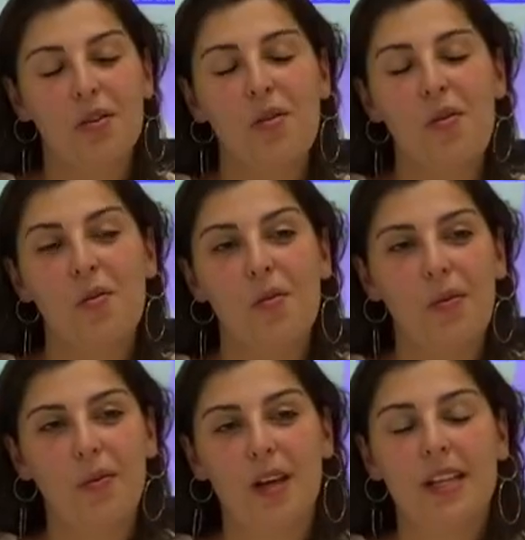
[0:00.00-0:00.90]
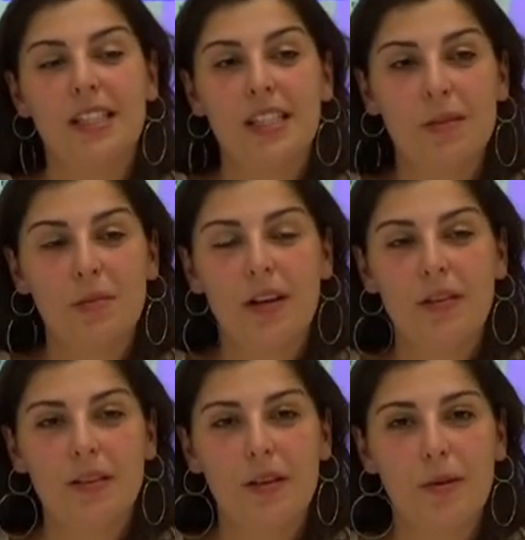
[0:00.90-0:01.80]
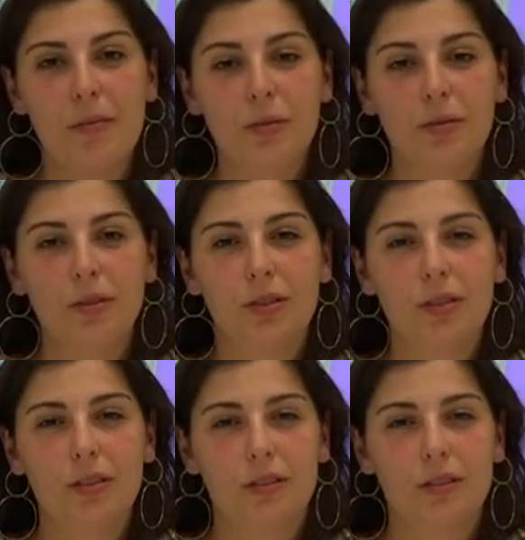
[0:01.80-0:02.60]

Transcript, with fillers: y pasando por los habituales conciertos de música,